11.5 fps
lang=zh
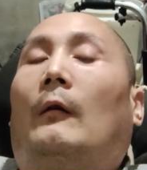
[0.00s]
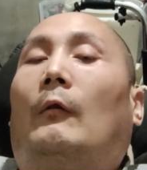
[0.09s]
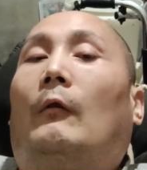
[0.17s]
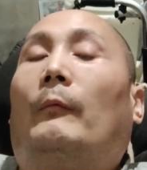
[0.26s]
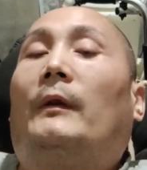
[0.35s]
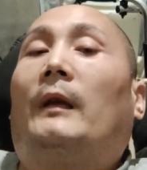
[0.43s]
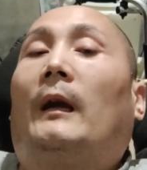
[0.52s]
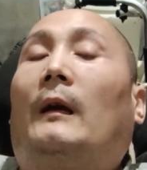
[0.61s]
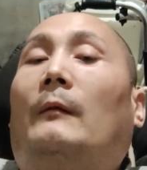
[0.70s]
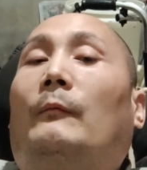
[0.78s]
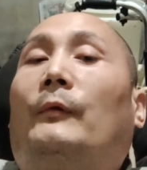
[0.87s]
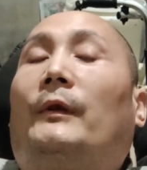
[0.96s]
我被残
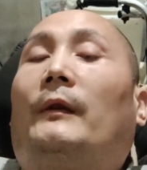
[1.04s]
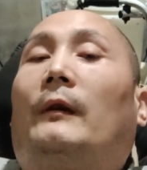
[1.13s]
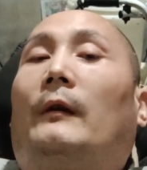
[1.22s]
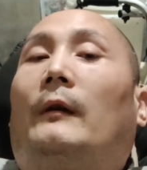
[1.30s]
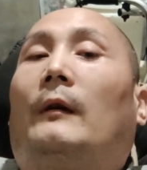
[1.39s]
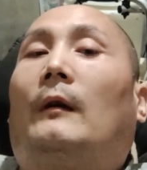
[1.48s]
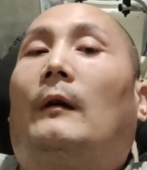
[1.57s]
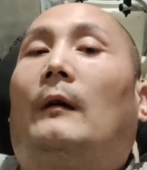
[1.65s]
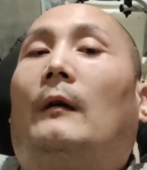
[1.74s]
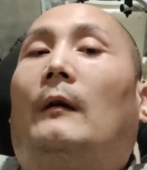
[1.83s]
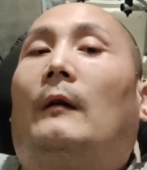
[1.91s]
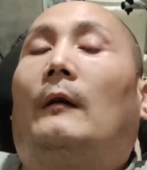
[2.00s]
害的不行，
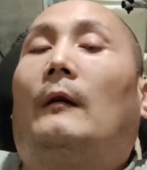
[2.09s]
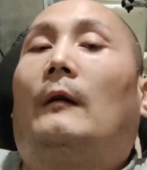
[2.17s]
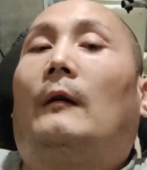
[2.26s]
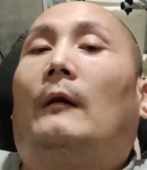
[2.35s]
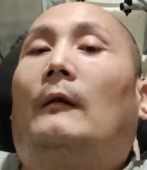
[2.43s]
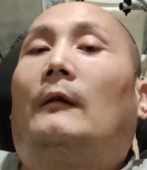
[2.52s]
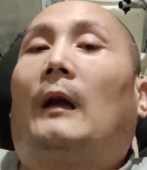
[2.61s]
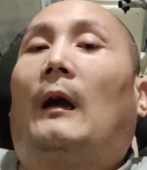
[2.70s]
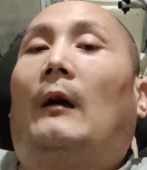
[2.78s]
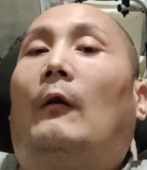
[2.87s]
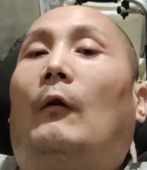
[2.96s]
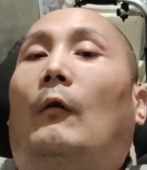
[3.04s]

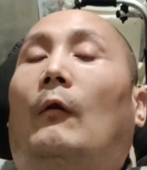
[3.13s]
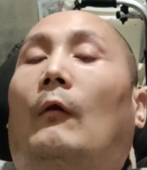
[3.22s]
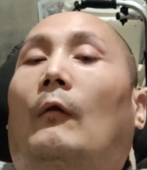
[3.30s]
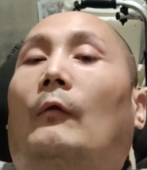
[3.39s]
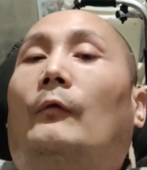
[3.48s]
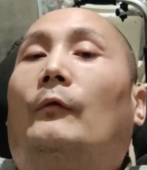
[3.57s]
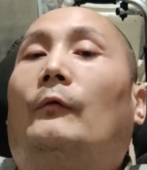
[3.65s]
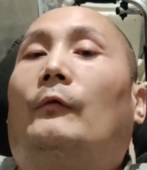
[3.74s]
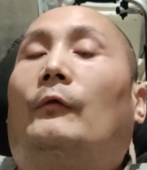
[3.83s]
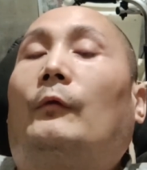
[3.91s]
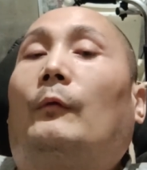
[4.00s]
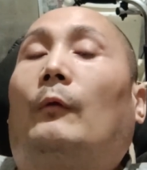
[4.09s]
然后。
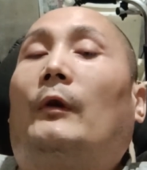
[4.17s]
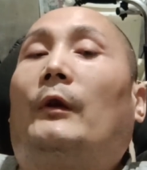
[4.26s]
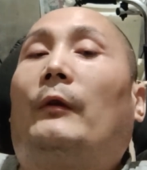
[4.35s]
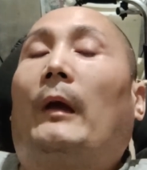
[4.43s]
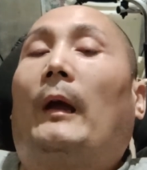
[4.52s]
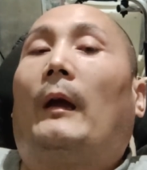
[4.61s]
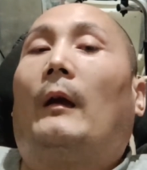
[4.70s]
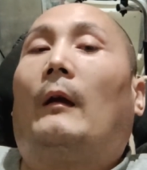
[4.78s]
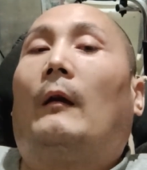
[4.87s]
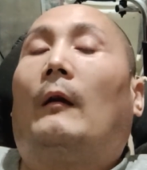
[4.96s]
去过医院，